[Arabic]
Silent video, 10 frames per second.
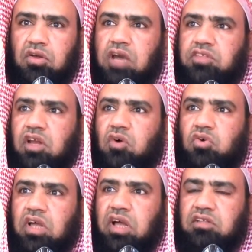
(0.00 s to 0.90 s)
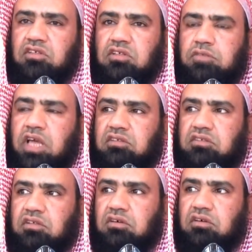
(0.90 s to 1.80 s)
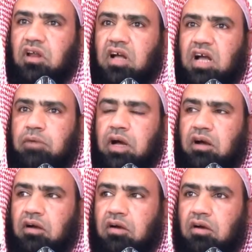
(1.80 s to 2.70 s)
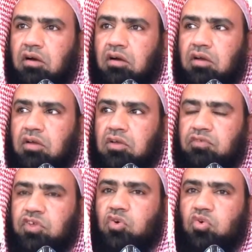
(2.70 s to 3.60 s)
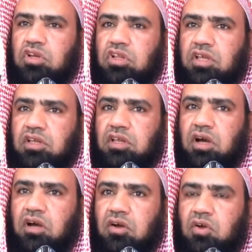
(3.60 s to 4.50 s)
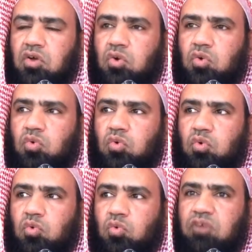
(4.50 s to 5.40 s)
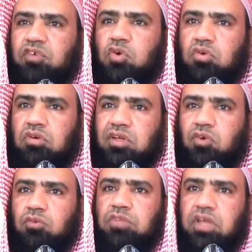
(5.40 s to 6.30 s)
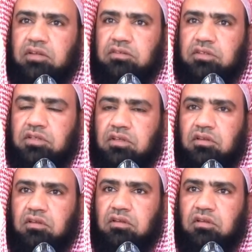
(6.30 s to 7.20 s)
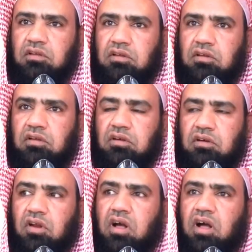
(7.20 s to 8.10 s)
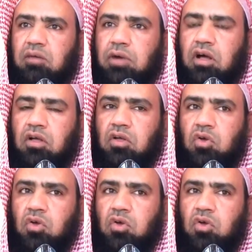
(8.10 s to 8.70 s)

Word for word: كان له كعتق مئة رقبة في كل ليلة وفي كل يوم مئة رقبة